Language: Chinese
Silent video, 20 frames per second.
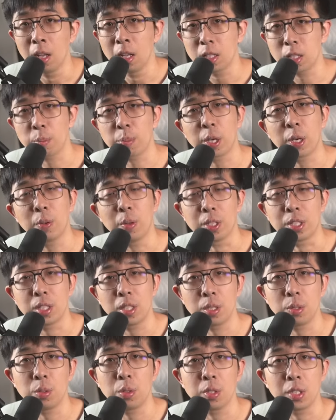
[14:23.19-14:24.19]
在苹果
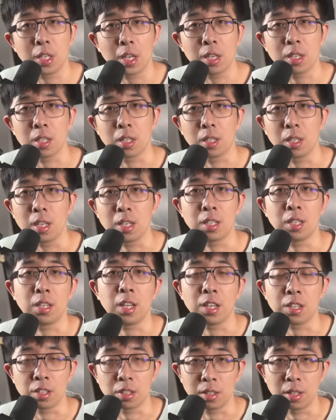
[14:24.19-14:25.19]
继续坚持内置
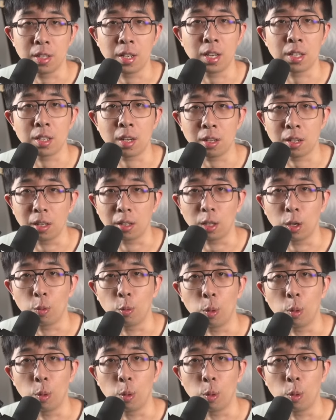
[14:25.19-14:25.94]
电池这件事上呢，